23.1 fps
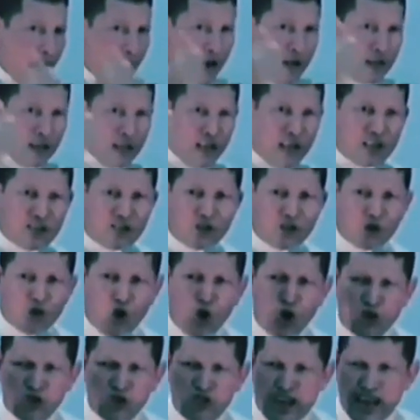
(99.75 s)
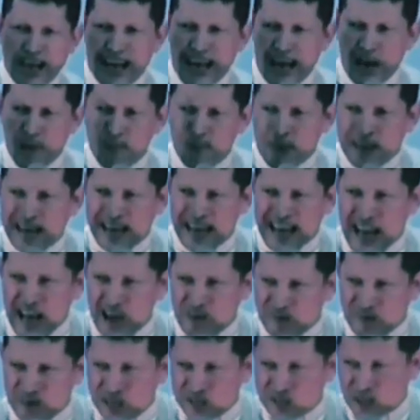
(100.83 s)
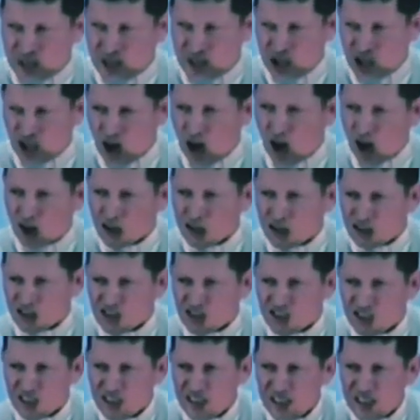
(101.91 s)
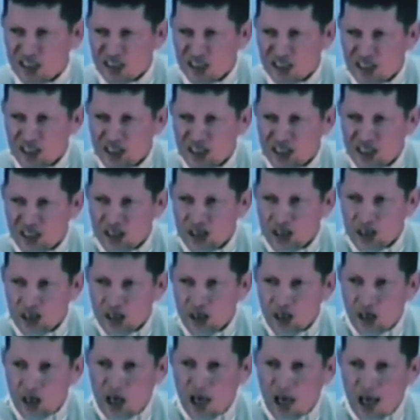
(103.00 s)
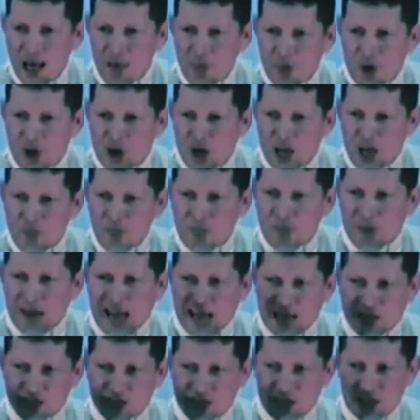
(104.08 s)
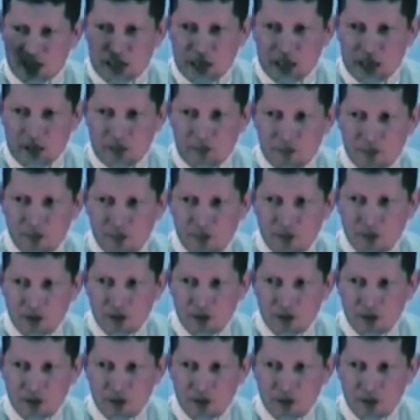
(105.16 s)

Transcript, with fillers: El que escucha la palabra de Dios y la pone en práctica.